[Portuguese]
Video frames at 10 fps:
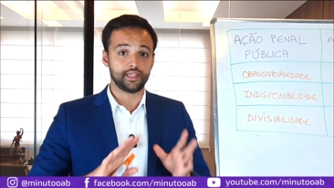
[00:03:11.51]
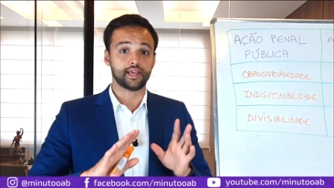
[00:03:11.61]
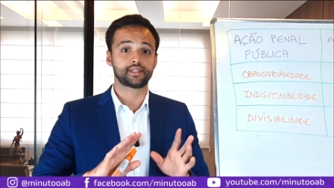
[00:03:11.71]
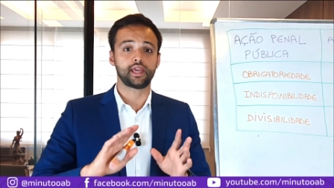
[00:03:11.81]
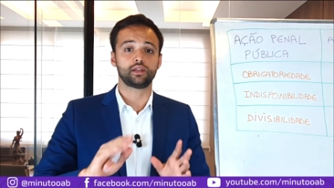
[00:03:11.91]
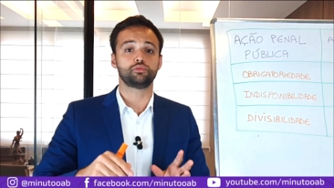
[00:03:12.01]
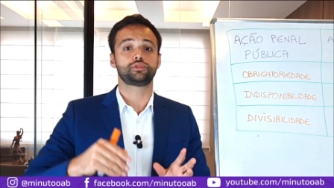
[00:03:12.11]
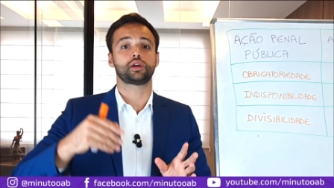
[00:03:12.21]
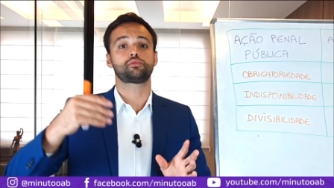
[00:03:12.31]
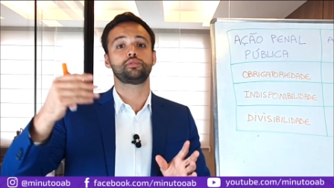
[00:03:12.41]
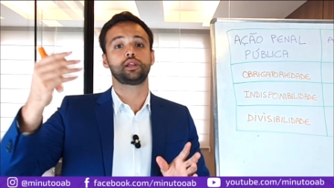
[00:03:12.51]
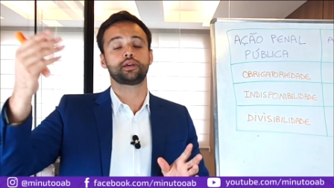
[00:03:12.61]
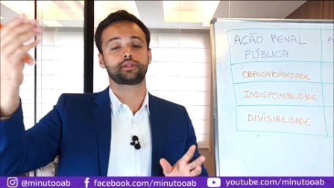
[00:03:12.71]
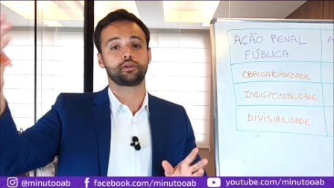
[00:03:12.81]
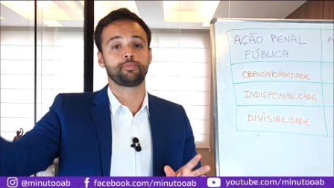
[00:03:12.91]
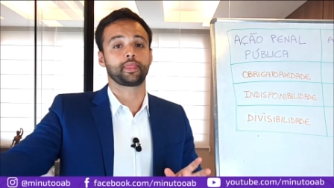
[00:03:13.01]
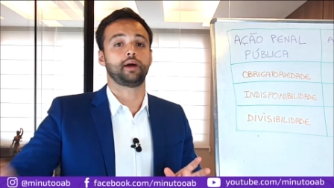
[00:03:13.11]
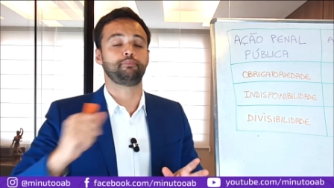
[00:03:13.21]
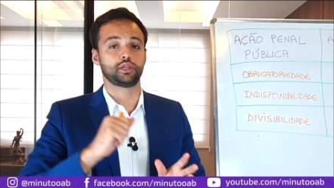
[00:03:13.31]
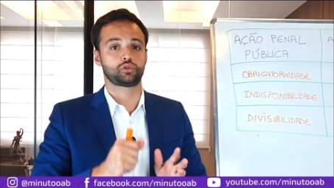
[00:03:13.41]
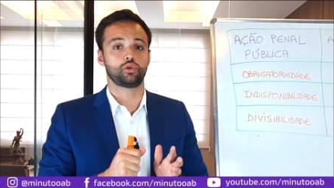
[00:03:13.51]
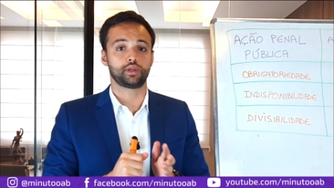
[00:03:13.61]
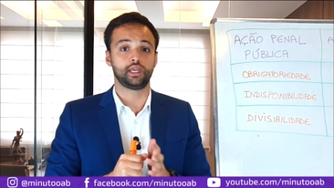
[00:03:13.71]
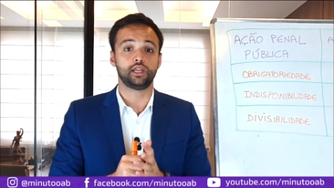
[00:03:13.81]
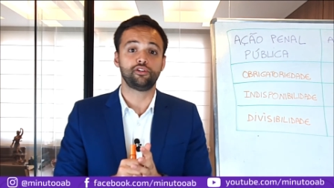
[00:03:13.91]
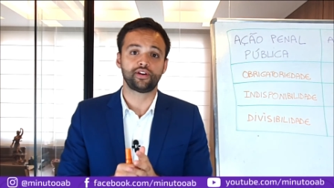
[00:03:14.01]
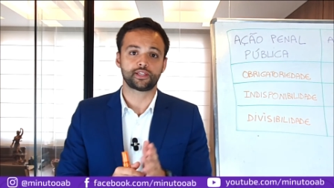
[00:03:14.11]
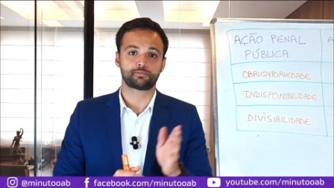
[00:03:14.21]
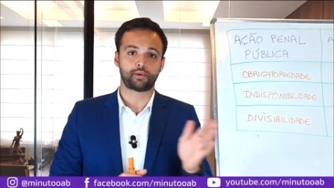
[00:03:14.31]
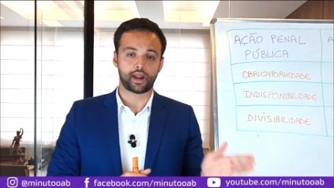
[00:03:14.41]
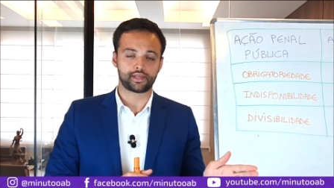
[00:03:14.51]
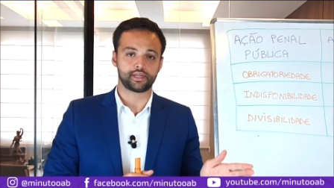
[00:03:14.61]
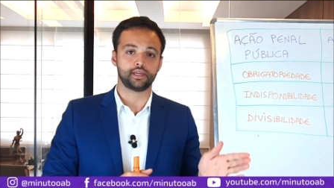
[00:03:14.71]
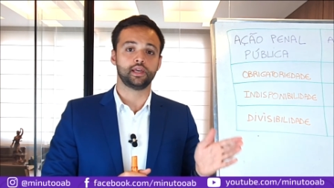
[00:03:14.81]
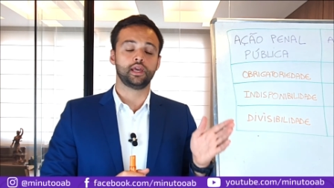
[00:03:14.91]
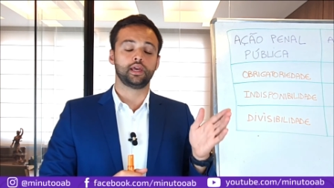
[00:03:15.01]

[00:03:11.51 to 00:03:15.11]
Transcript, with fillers: e essa renúncia com relação à pessoa que não faz parte